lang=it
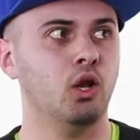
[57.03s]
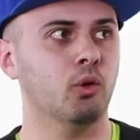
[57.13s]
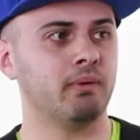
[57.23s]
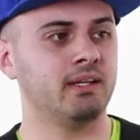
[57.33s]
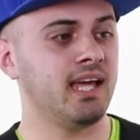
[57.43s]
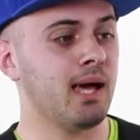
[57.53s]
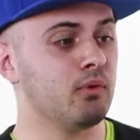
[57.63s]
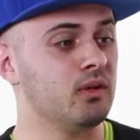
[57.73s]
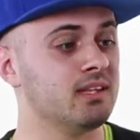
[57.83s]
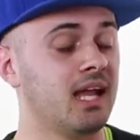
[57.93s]
lo
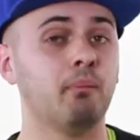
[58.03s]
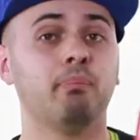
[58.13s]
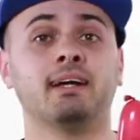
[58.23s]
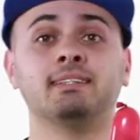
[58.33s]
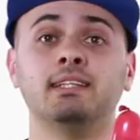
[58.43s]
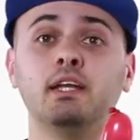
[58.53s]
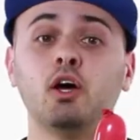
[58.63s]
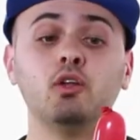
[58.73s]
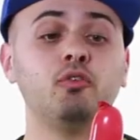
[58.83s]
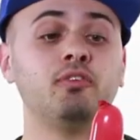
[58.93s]
prendiamo, dalla parte del
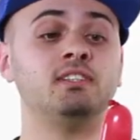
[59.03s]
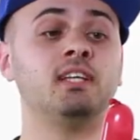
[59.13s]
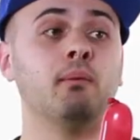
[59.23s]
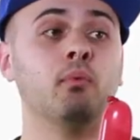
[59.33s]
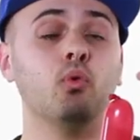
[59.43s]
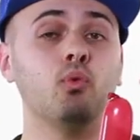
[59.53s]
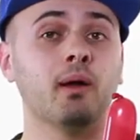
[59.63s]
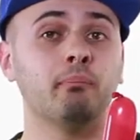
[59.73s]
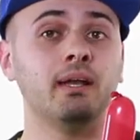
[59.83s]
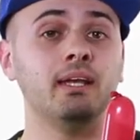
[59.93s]
nodo facciamo
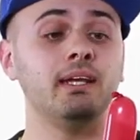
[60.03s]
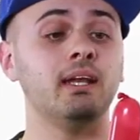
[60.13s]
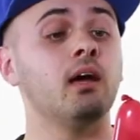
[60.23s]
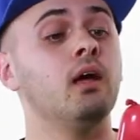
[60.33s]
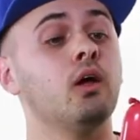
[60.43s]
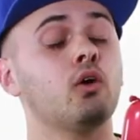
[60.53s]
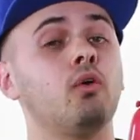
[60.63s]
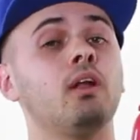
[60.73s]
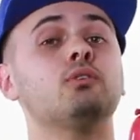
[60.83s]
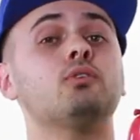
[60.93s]
una pallina con la